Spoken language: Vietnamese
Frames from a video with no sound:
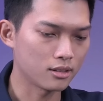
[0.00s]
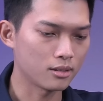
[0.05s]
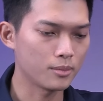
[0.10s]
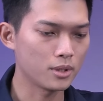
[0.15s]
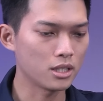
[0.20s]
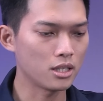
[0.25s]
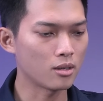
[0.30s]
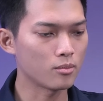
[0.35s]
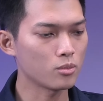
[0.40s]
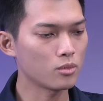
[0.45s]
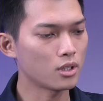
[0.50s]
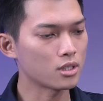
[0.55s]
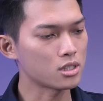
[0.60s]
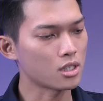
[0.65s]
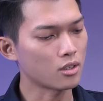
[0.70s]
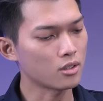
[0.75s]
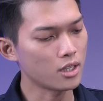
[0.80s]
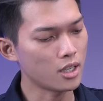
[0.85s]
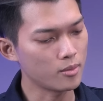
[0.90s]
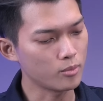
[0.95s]
bên trong chúng ta
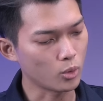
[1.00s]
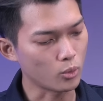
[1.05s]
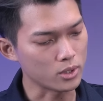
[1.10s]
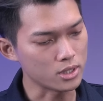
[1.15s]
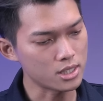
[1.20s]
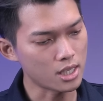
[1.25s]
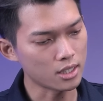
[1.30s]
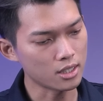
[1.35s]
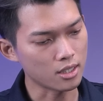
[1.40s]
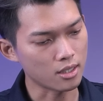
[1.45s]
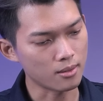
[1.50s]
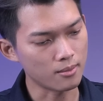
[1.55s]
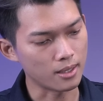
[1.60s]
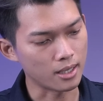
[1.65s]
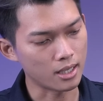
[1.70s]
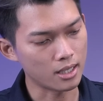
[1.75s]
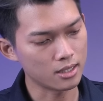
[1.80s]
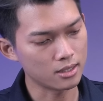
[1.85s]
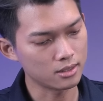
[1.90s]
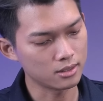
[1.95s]
sẽ có thêm một quyển sách này các
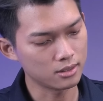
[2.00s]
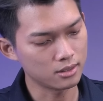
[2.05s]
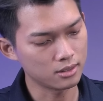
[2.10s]
bạn ha